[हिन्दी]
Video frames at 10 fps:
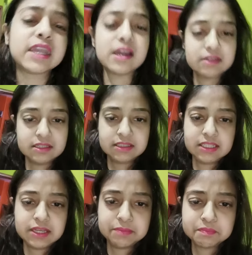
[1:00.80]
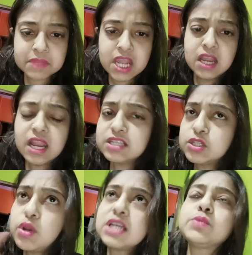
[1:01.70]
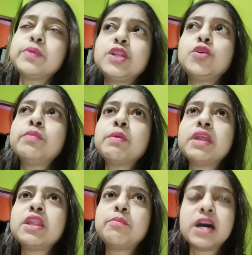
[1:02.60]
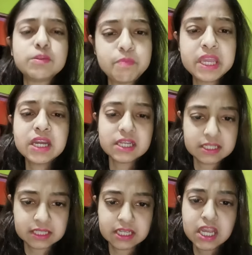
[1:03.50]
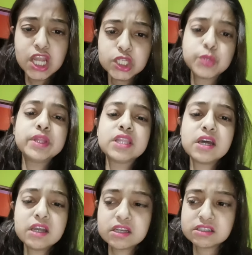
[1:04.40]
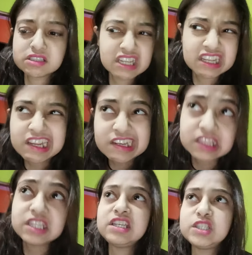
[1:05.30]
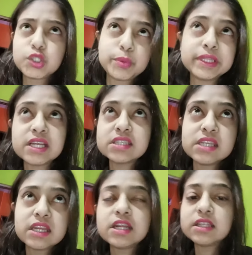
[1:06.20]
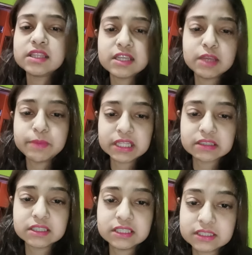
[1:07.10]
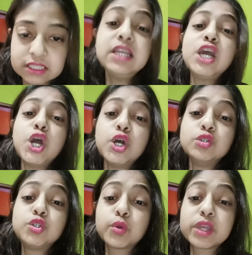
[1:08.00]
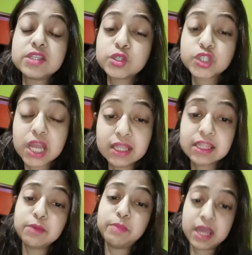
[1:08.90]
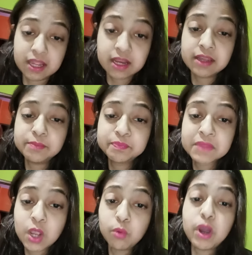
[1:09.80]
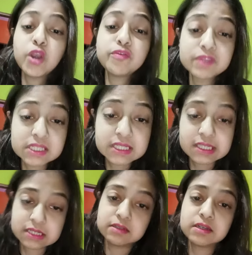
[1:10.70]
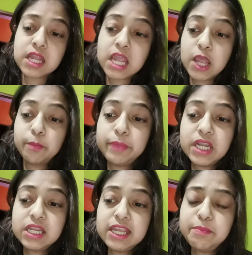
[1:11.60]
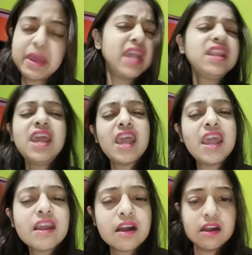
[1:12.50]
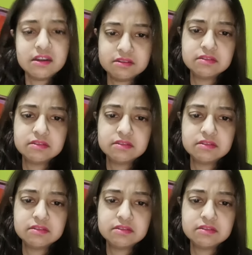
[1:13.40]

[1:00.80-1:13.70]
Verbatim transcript: क्या करती हैं लास्ट टू लास्ट वीडियो में मैंने बात भी करी थी श्वेता कीर्ति श्वेता सिंह कीर्ति की बात करी थी जो कि सुशांत की बहन है वन ऑफ द सिस्टर बट ये बहनें हैं कहाँ